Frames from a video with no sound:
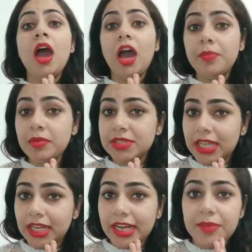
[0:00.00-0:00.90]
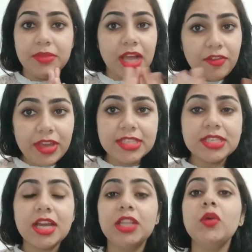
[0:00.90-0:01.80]
अब हम ज्यादा टाइम ना
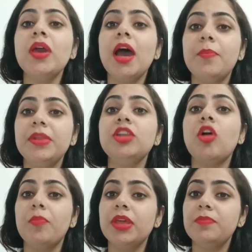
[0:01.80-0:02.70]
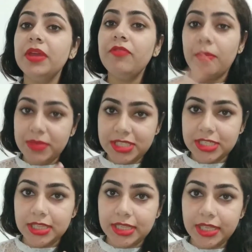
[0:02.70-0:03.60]
वेस्ट करते हुए अपने टॉपिक पे वापस
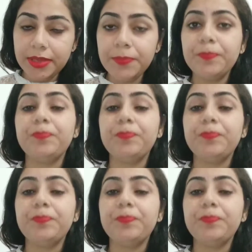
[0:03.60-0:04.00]
चलते हैं